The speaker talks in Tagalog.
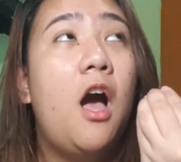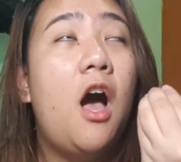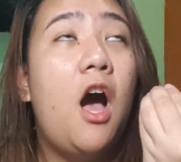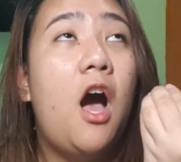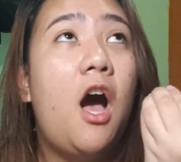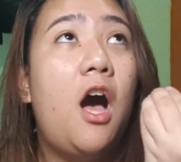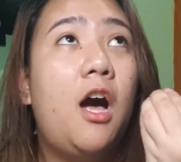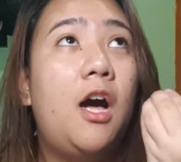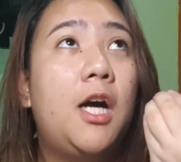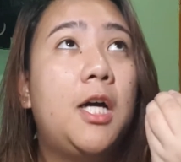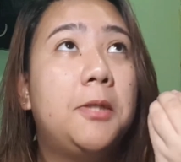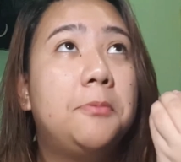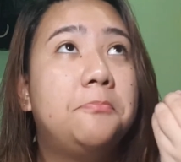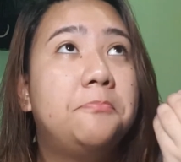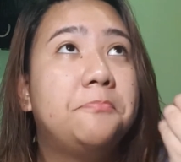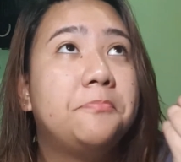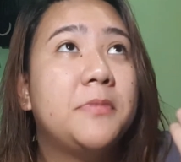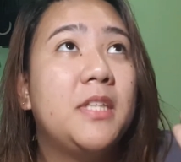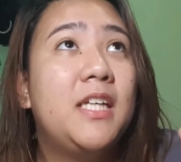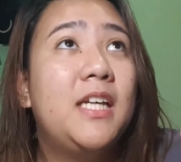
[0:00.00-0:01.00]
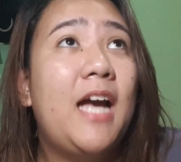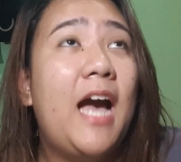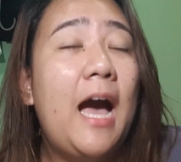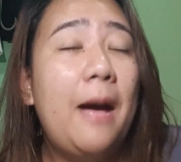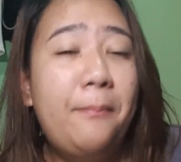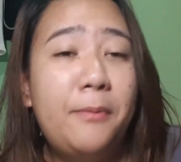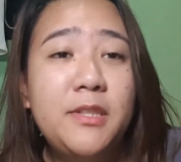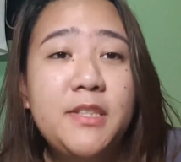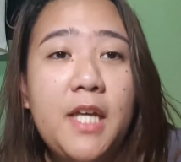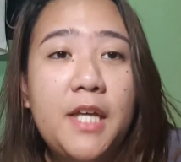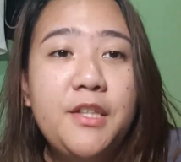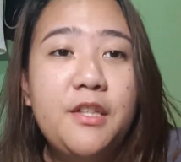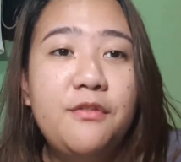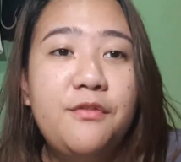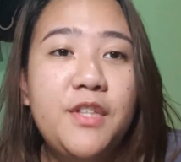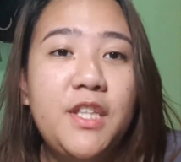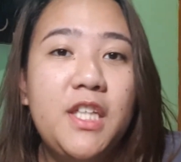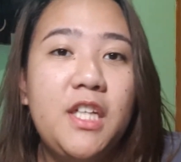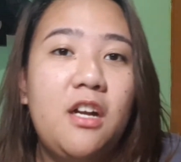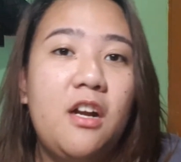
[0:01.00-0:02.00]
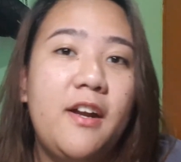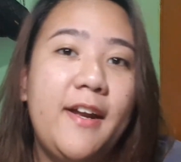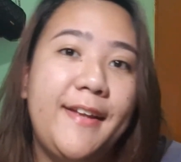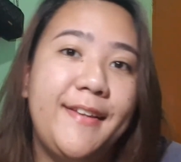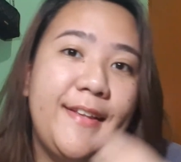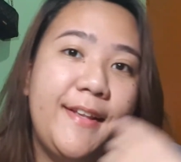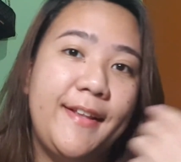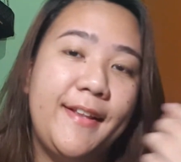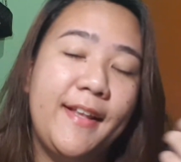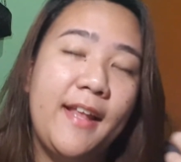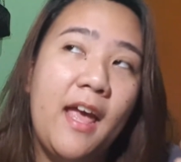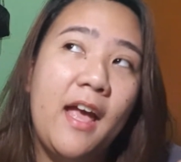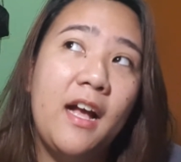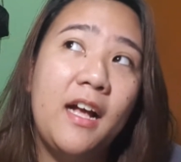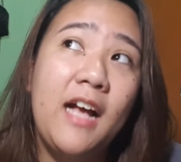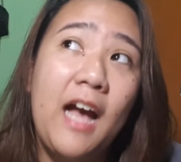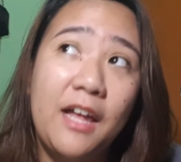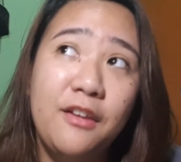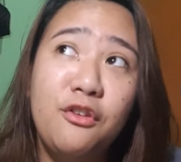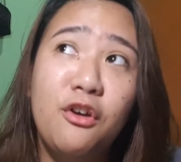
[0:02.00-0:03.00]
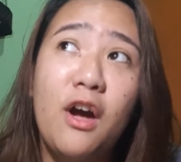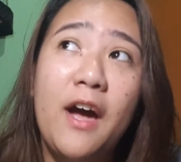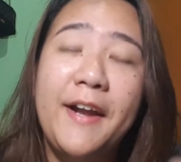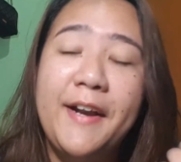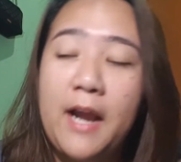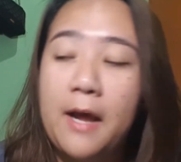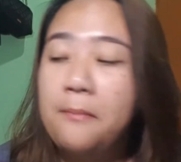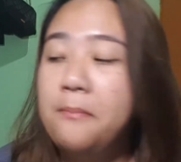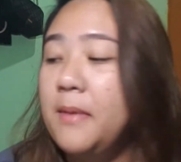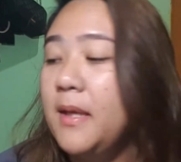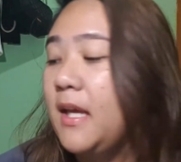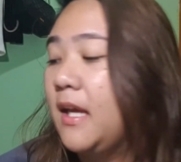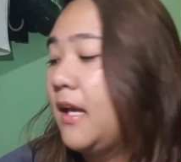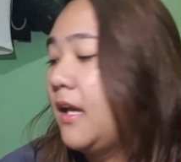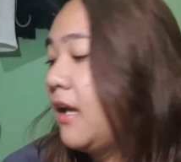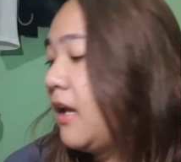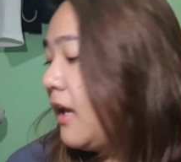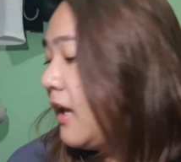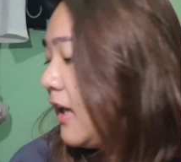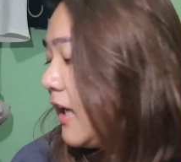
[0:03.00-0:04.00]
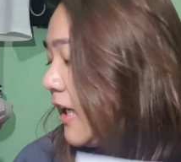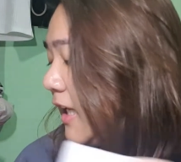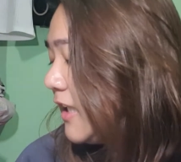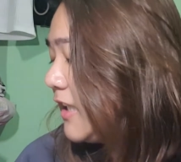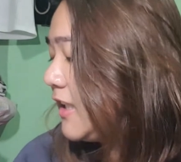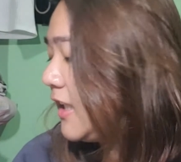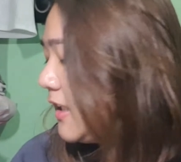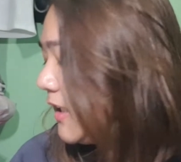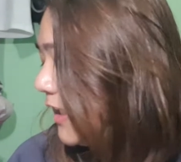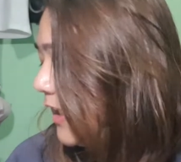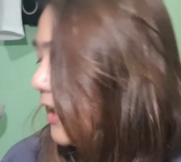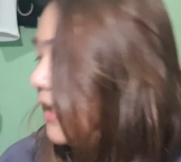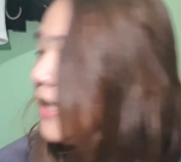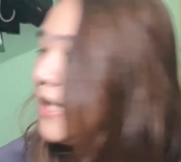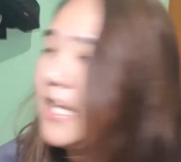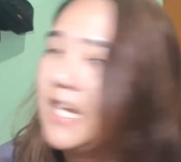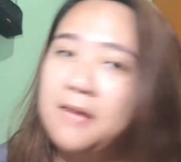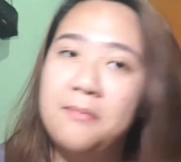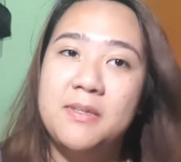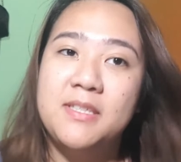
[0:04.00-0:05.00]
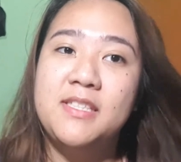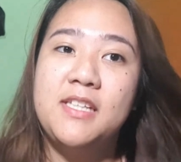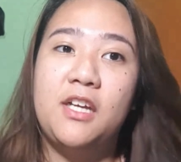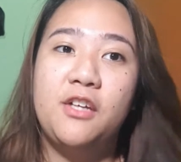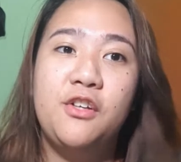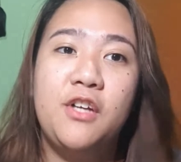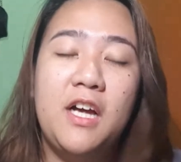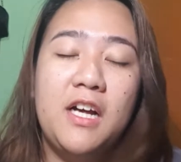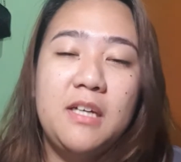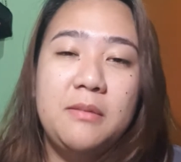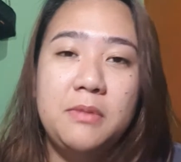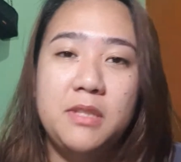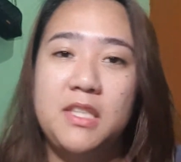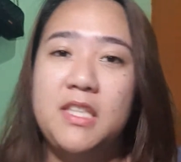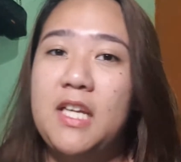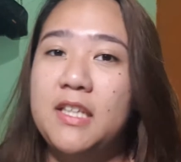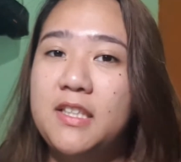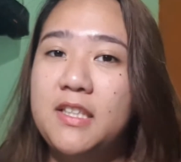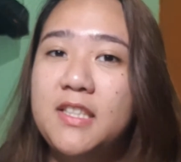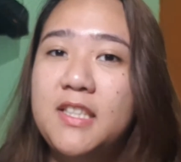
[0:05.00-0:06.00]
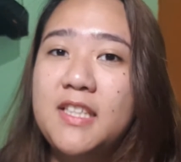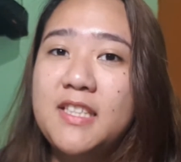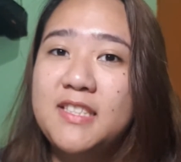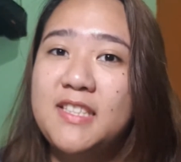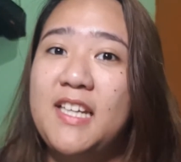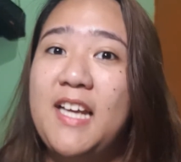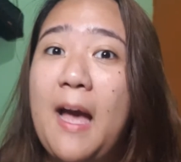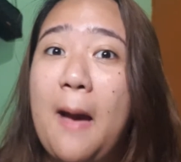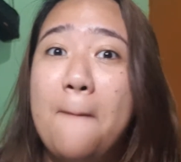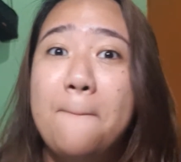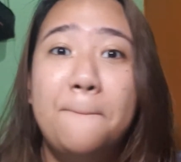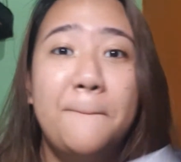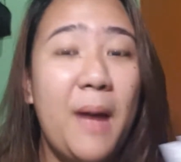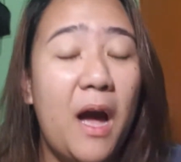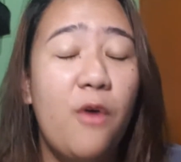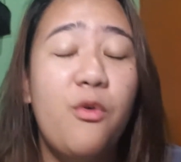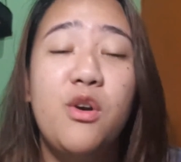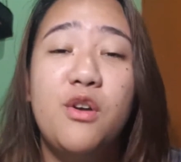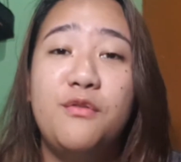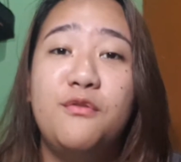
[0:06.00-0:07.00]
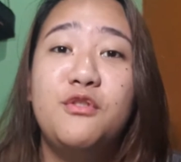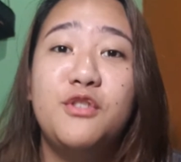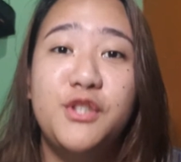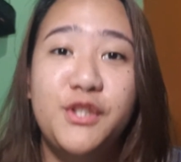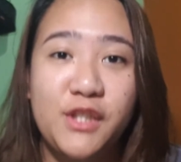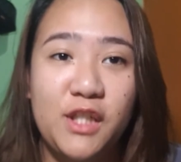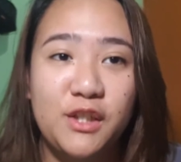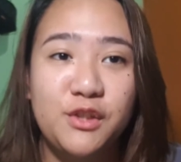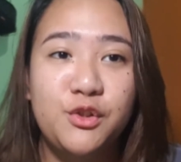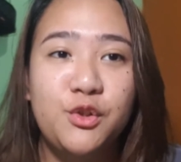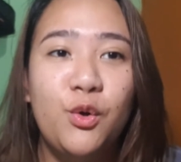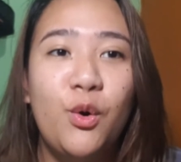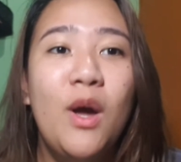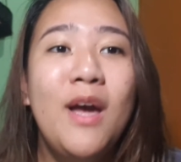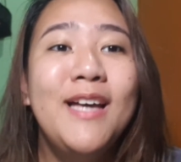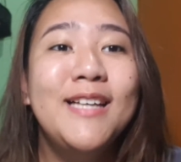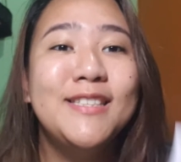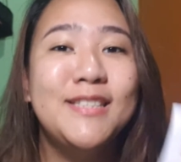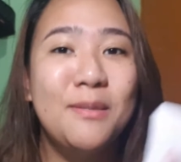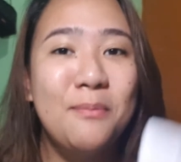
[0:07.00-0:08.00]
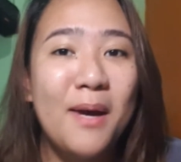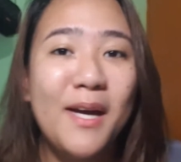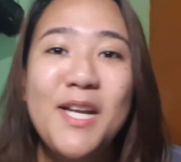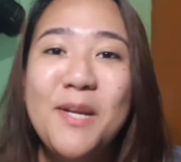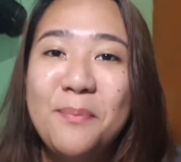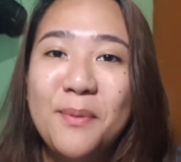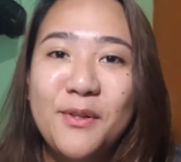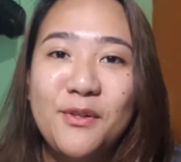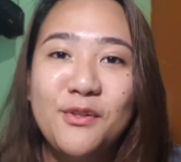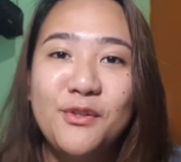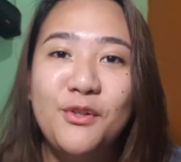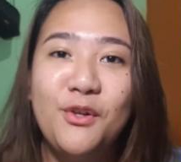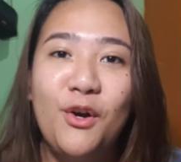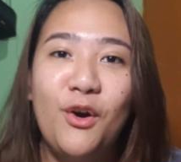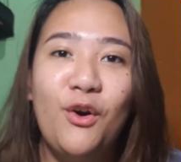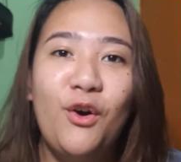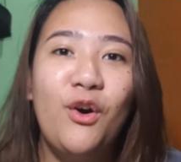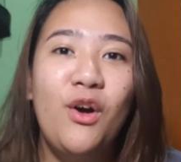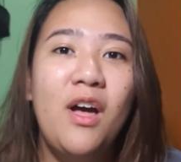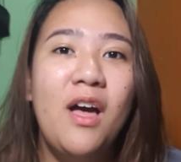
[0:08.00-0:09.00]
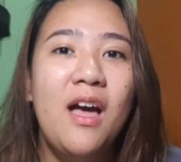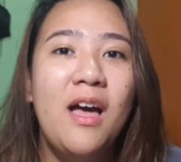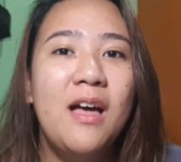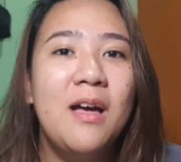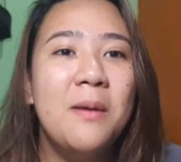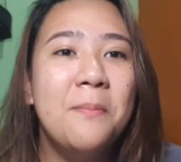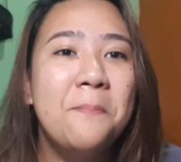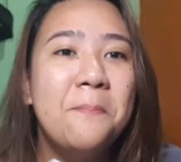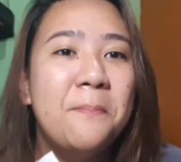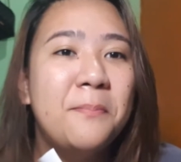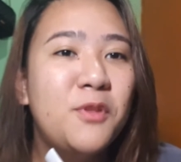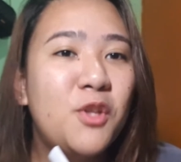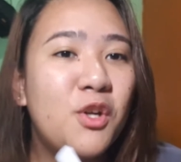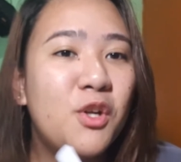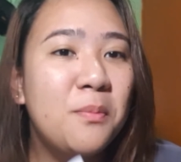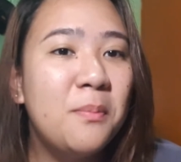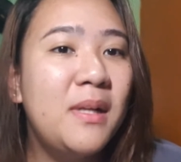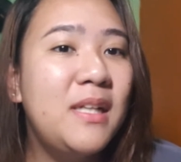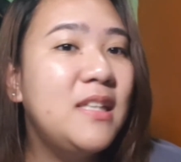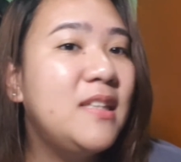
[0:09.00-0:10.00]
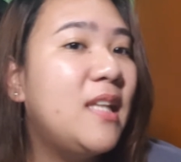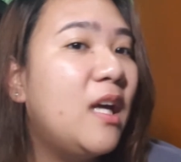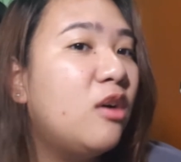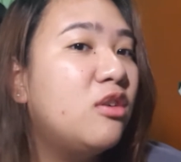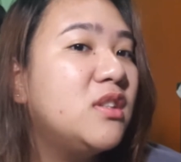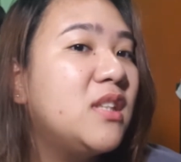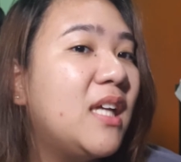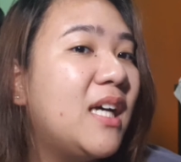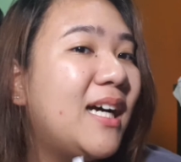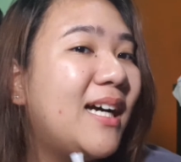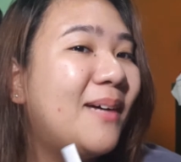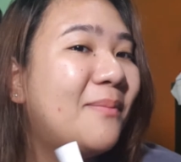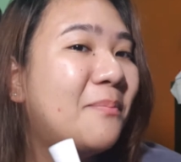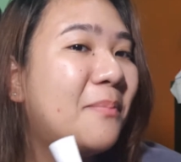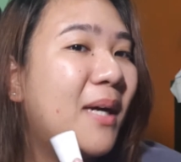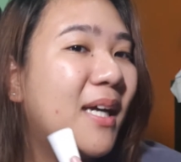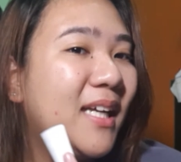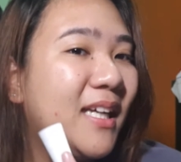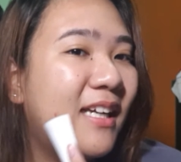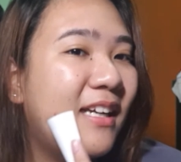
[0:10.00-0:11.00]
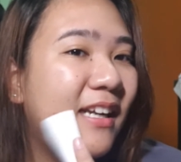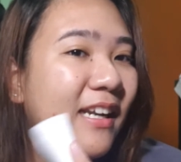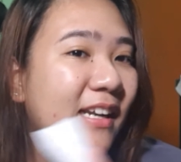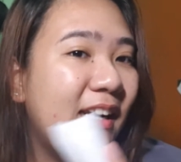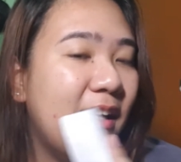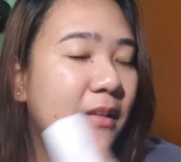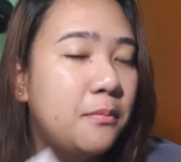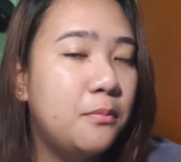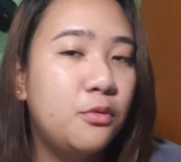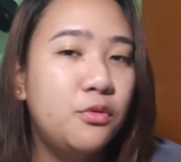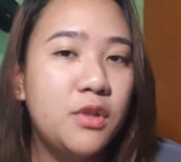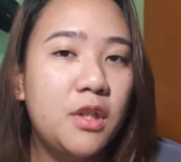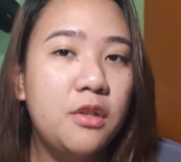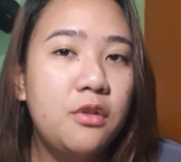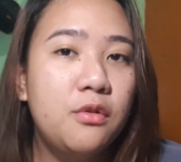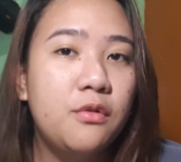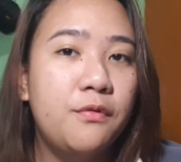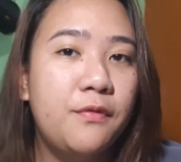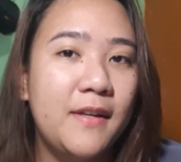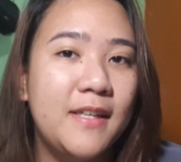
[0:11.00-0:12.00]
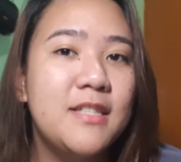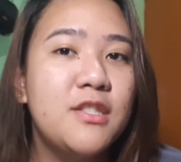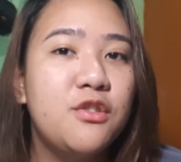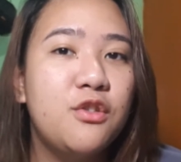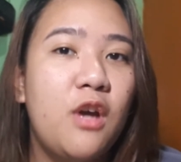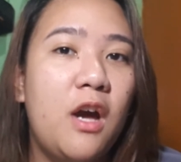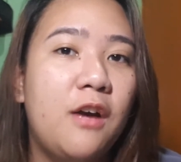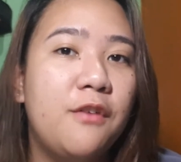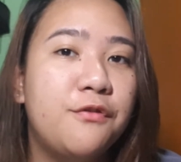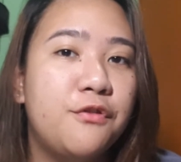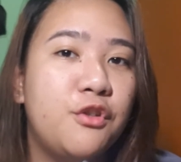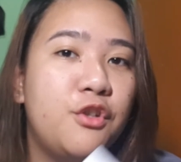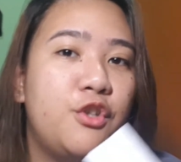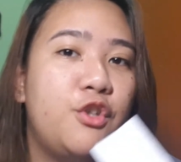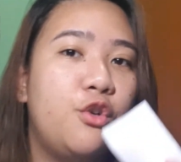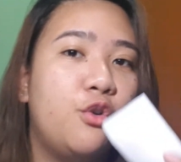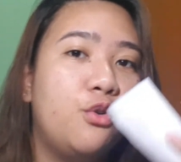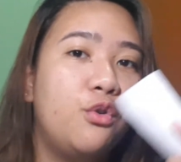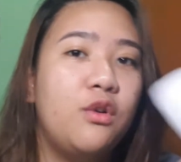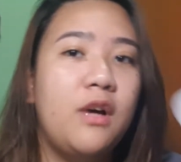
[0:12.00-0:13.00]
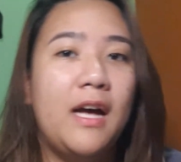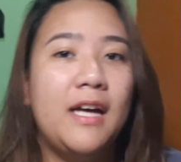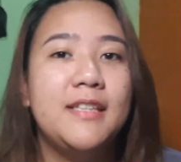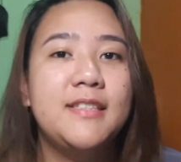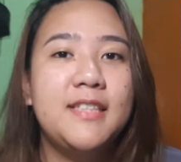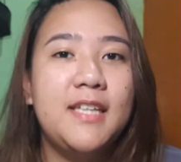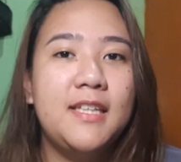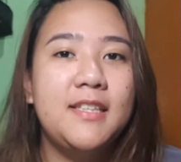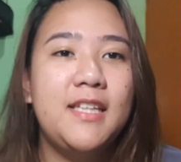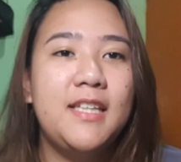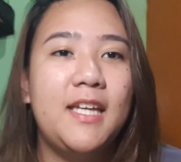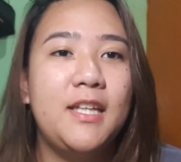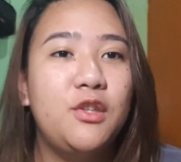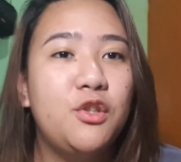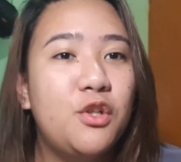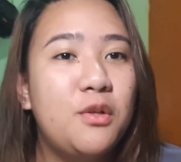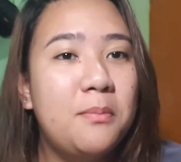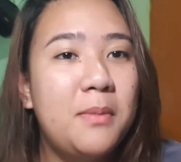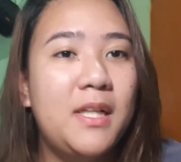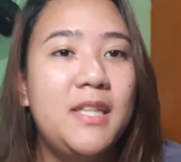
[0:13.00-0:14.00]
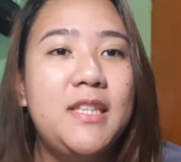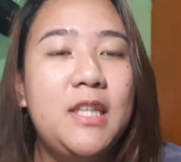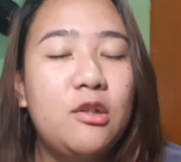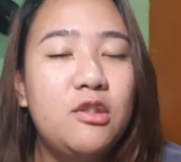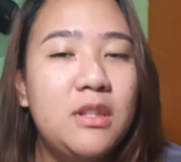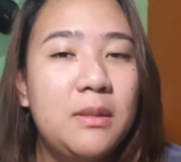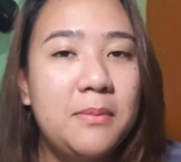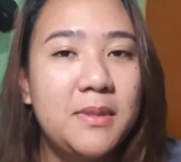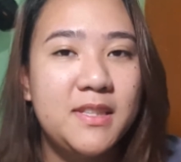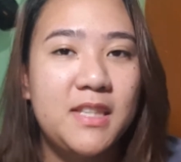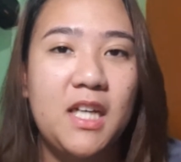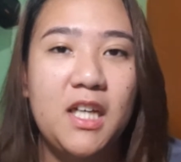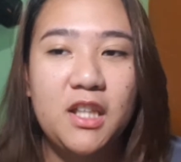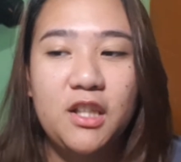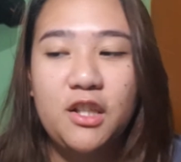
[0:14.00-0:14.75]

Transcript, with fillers: um, apple cider vinegar and gano'ng karaming Indian healing clay cremas lang yung gagamitin natin kasi nga powerful siya. So, sa mga napanood ko, normal daw na magre-red muna yung face nyo after yung hugasan and normal daw na masakit